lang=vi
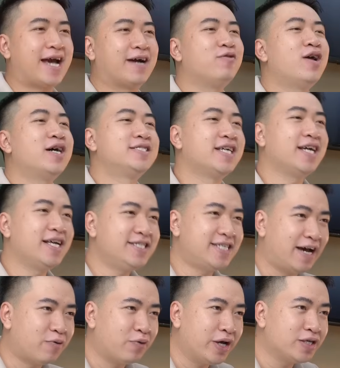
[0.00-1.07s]
Dạ, GuLoa xin kính
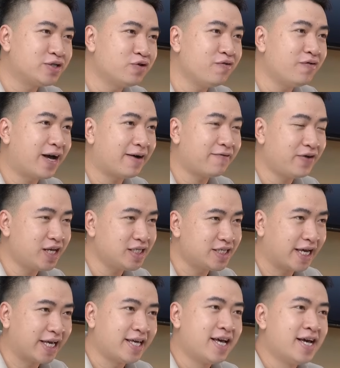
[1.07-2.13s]
chào quý cô chú và quý anh
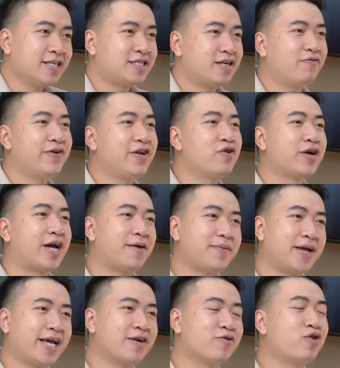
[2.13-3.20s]
chị. Trong video ngày hôm
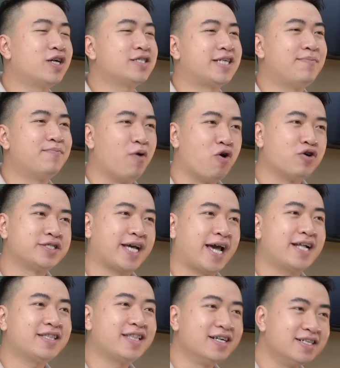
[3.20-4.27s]
nay, GuLoa sẽ mổ
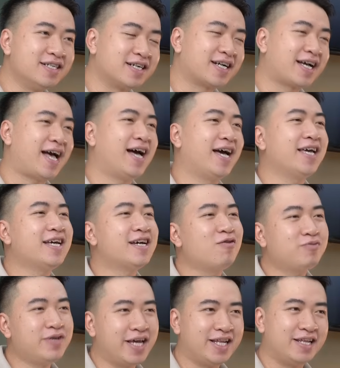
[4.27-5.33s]
xẻ từng cái
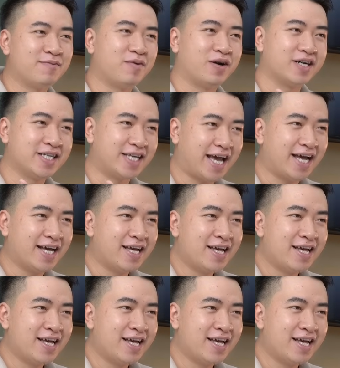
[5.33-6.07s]
góc nhìn mọi người nha.